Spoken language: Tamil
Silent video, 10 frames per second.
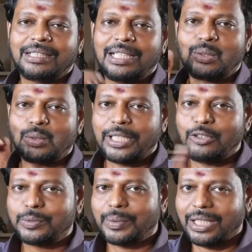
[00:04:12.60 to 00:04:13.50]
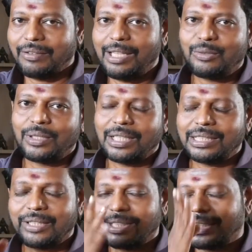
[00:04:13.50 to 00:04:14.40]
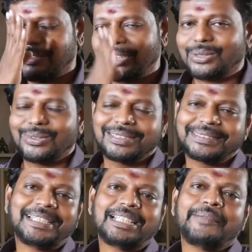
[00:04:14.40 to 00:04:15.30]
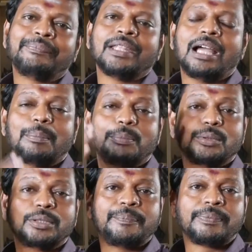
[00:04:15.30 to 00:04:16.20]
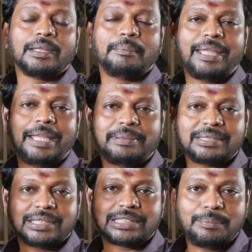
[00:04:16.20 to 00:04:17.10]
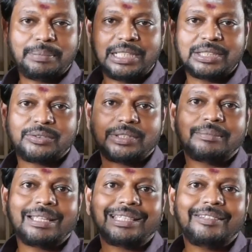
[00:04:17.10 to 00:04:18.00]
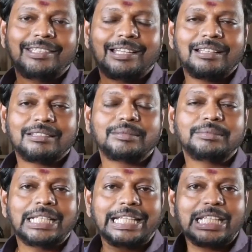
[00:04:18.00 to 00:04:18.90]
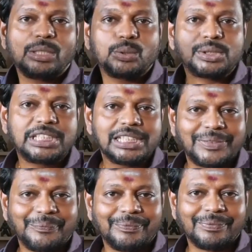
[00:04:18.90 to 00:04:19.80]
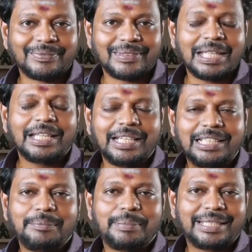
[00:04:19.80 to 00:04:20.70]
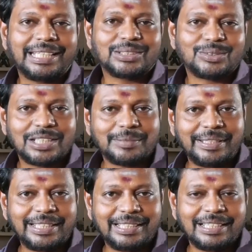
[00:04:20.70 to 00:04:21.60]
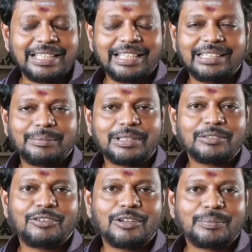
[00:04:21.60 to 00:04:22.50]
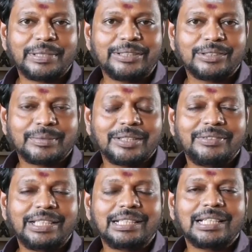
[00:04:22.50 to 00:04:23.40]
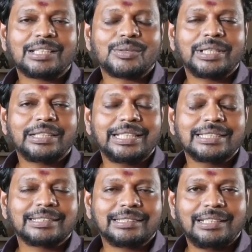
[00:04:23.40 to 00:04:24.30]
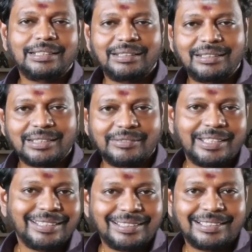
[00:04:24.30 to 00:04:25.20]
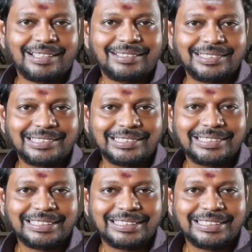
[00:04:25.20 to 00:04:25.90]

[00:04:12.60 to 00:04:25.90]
அதனால் கொட்டை யூஸ் பண்ணவே கூடாது கவனத்தில் வச்சுக்கோங்க சரிங்களா அப்போது பேய் பிசாஸ்கள் பில்லி சூனியம் நெகட்டிவிட்டி எல்லாத்துக்கும் எட்டி குச்சி எட்டி பட்டை நான் சொன்னது மாதிரி இதை மட்டும் ஃபாலோ பண்ணிட்டு வந்தோம்னா வீட்டில் இருக்கக்கூடிய தீய சக்திகள் இருக்கவே இருக்காது